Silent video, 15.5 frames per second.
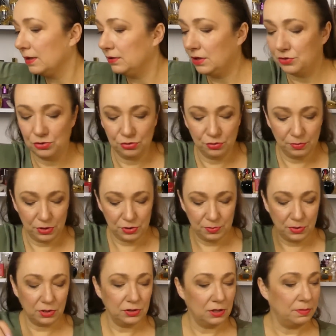Także tu
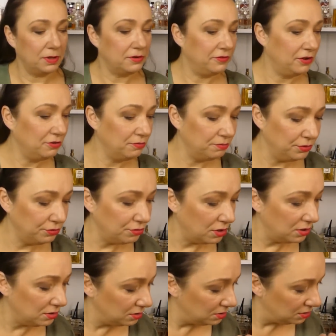mieliśmy Ode Parfum,
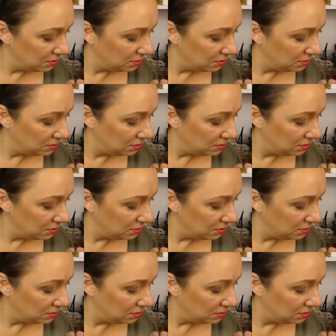było